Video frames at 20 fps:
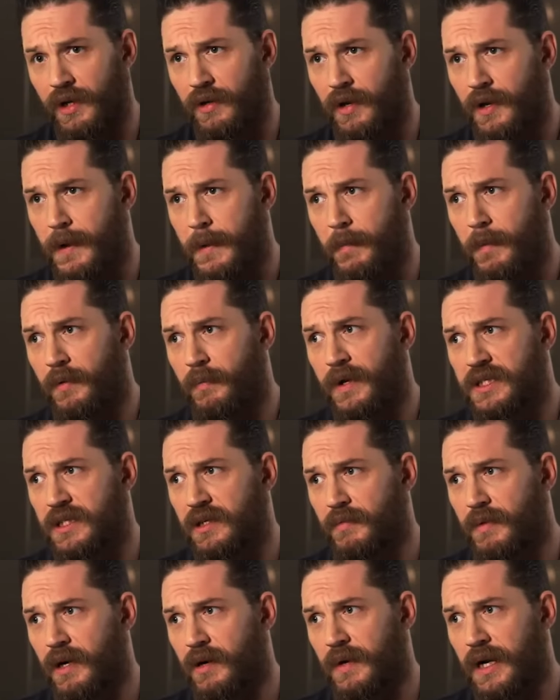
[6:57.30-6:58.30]
sí, he
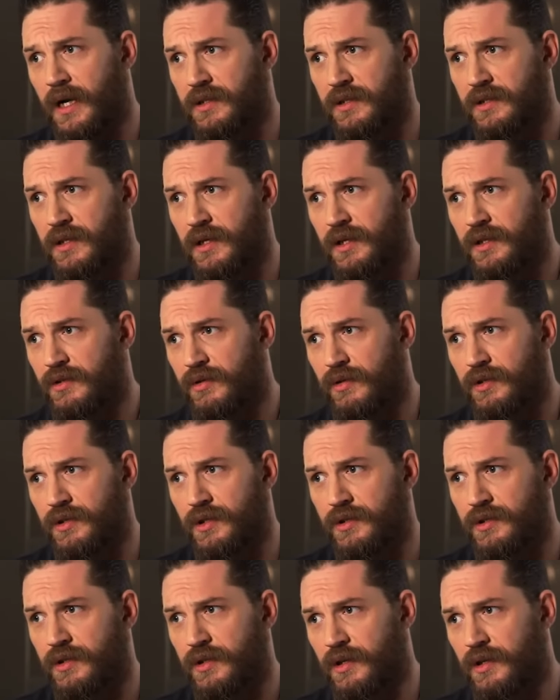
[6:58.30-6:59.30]
firmado por tres películas,
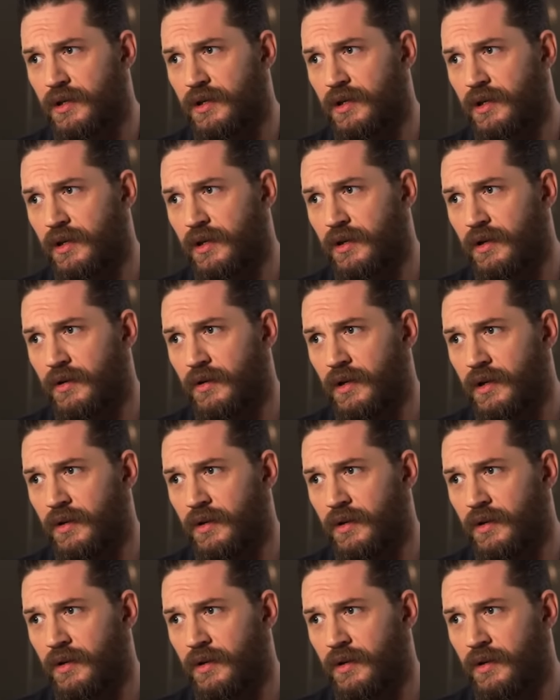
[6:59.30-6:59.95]
la cuestión es